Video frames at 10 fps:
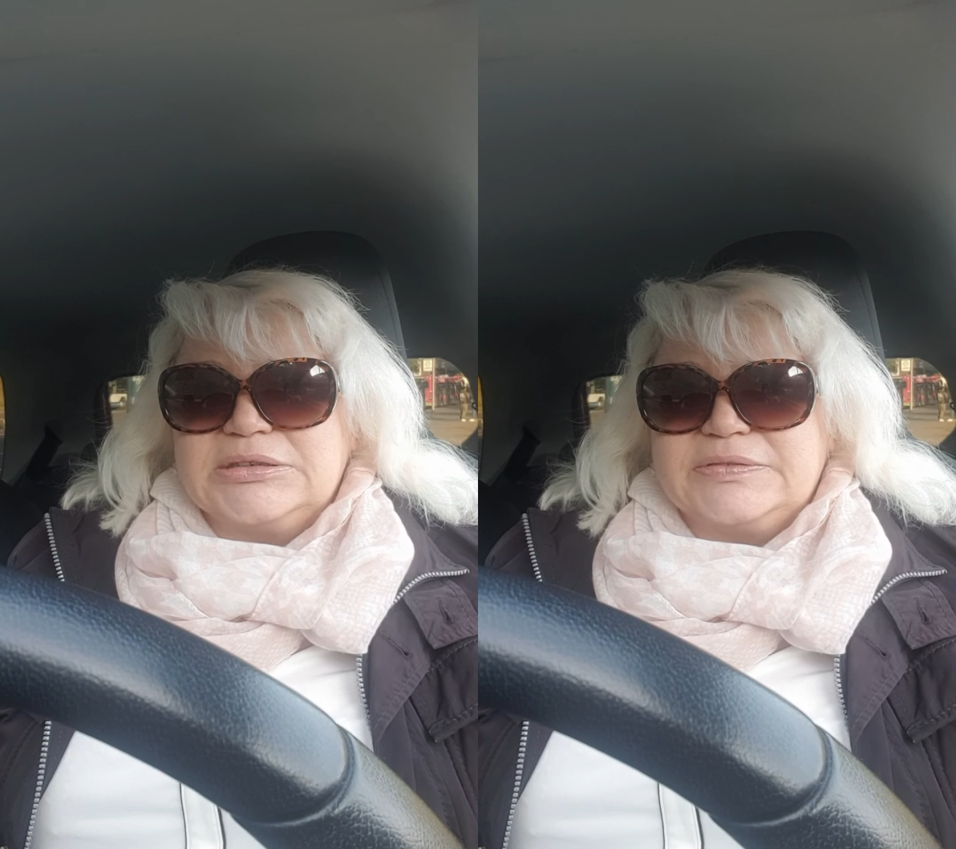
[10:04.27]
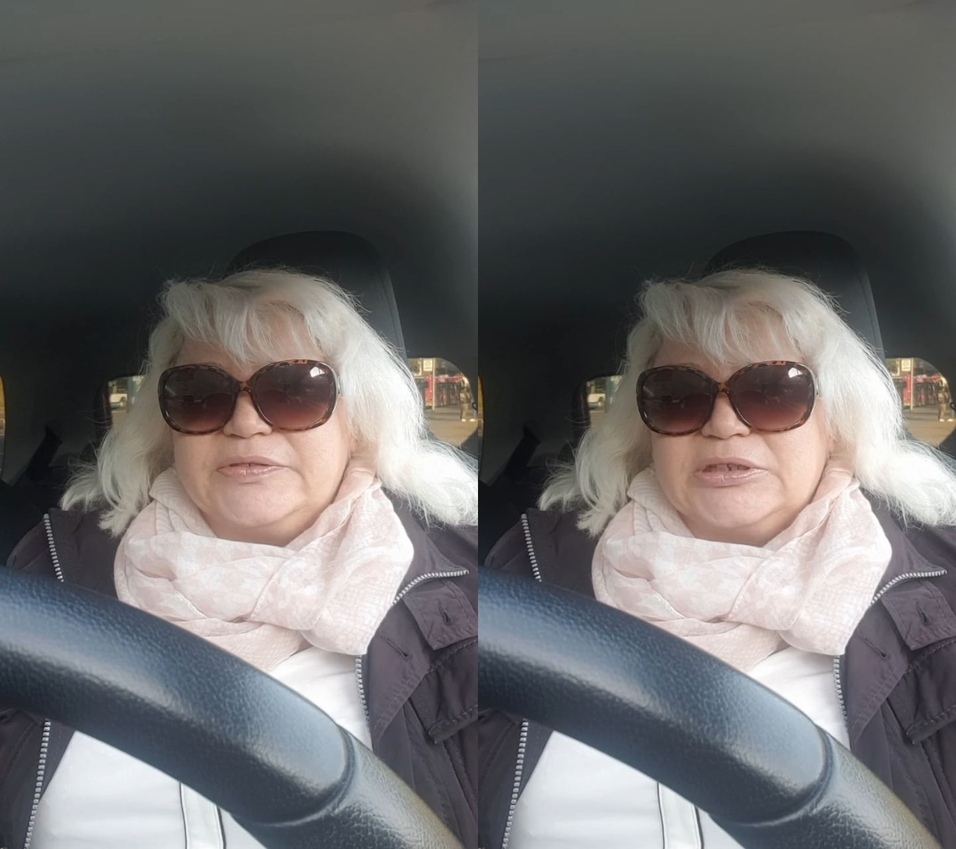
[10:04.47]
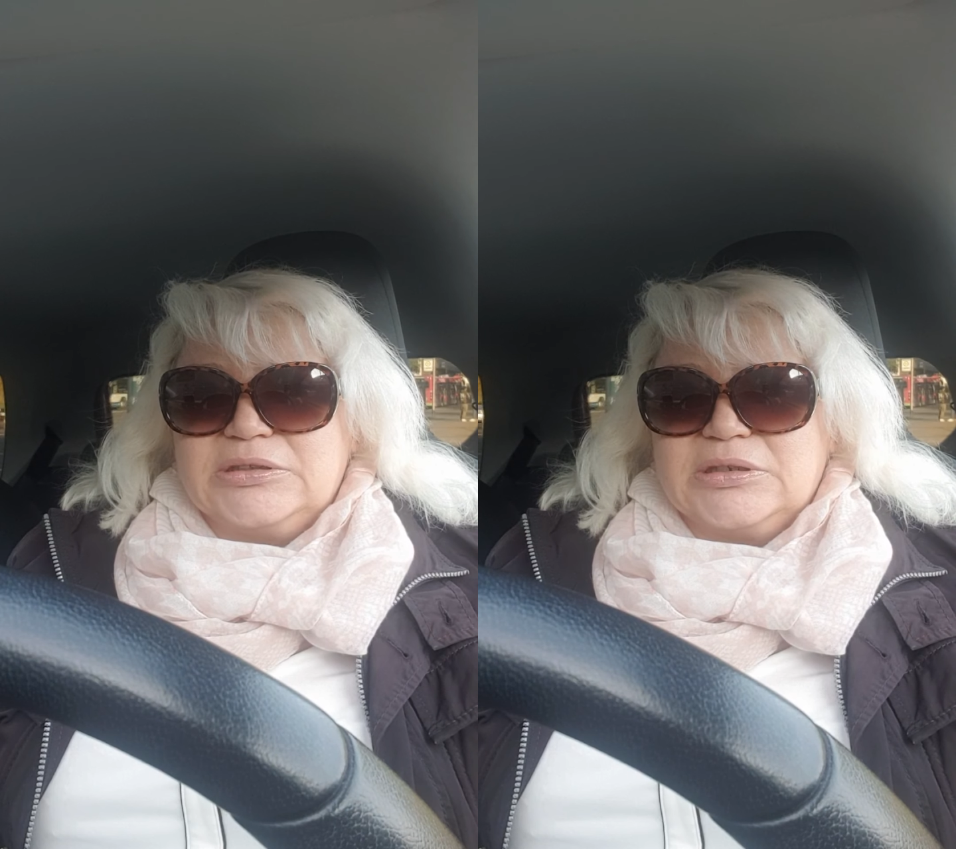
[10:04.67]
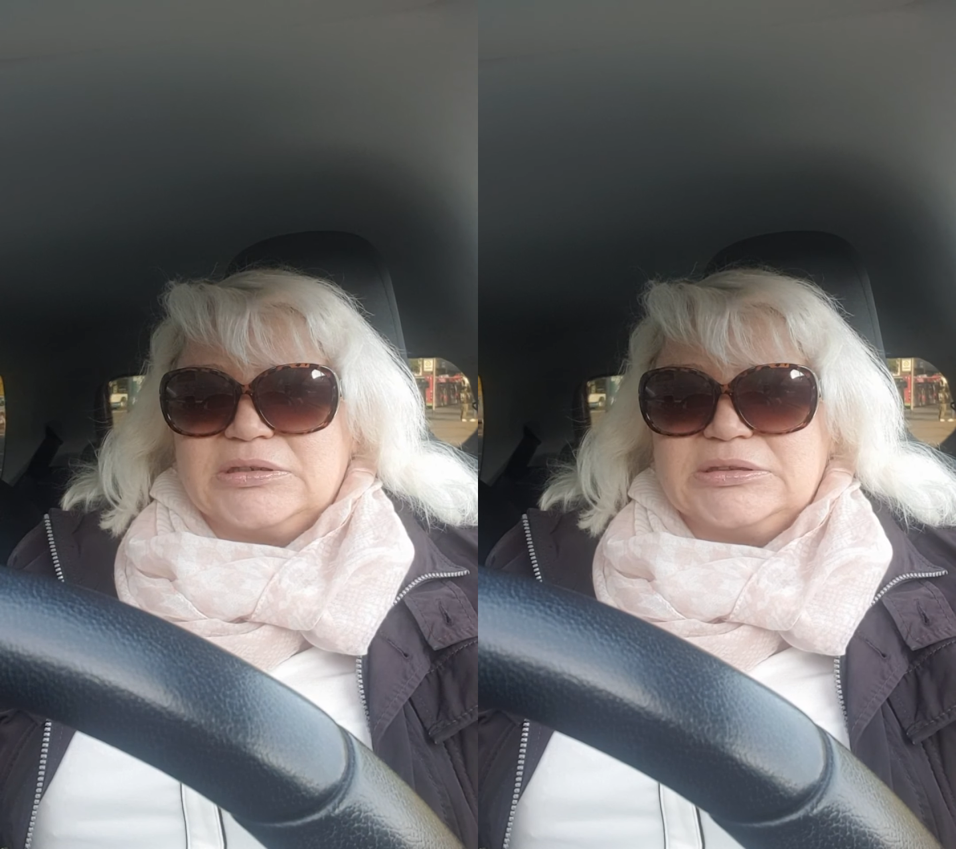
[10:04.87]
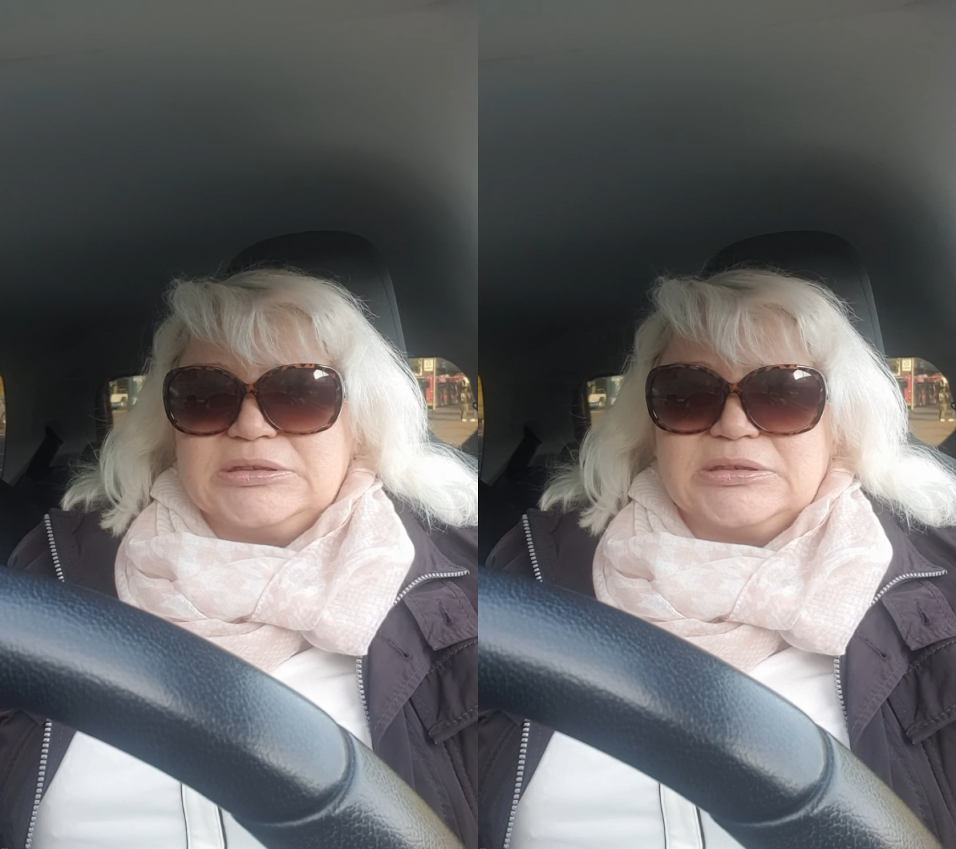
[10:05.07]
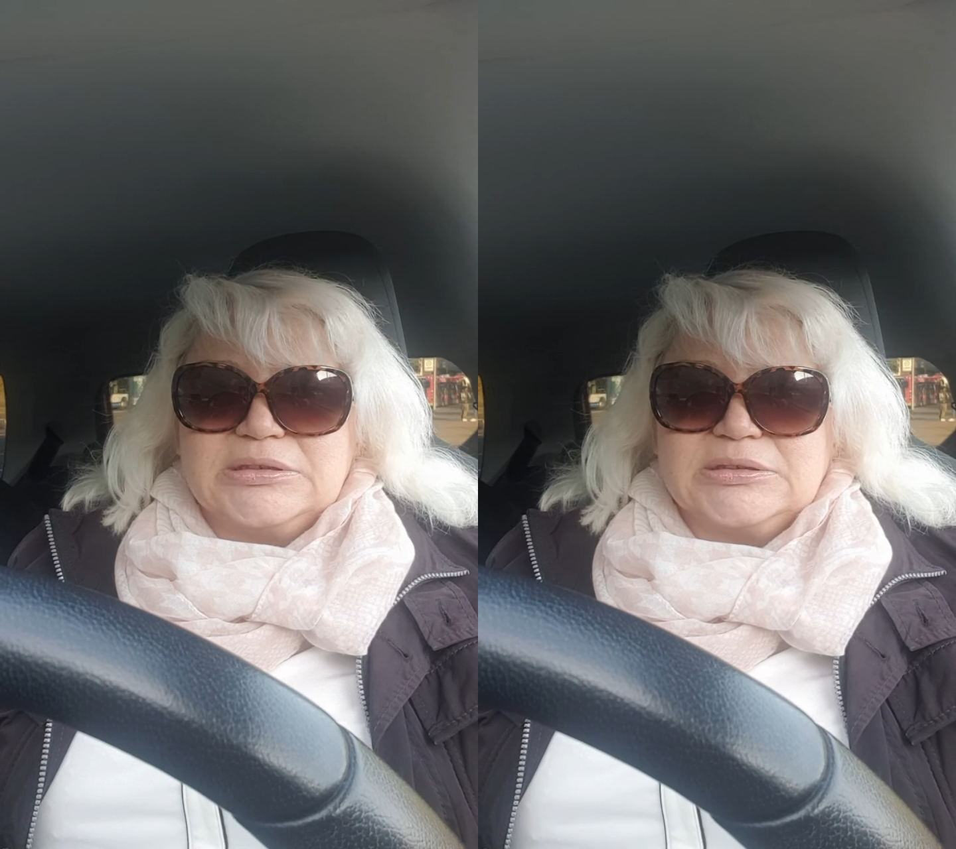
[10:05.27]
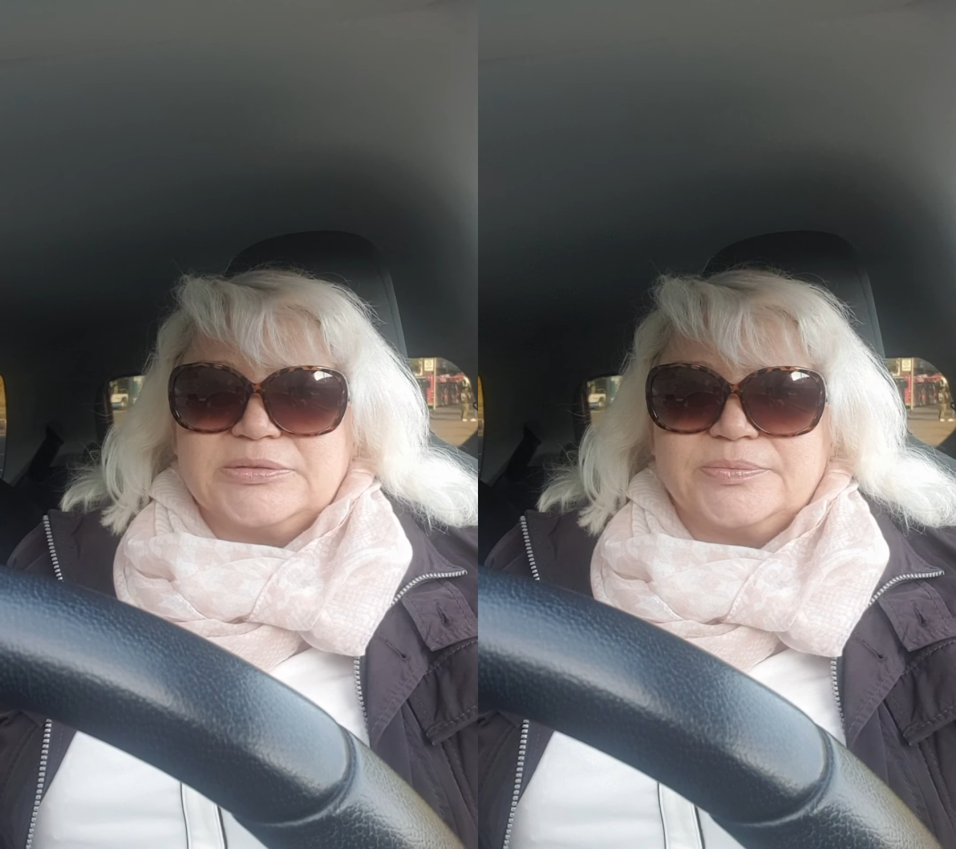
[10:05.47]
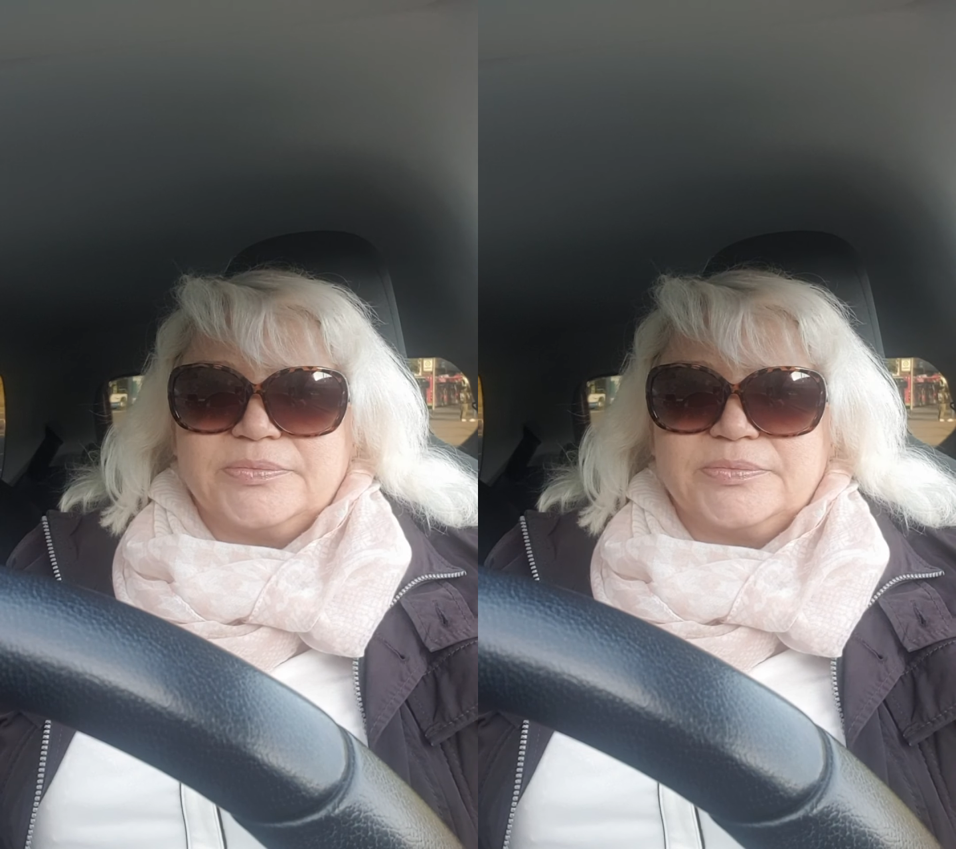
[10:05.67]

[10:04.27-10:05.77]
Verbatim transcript: свет народилась.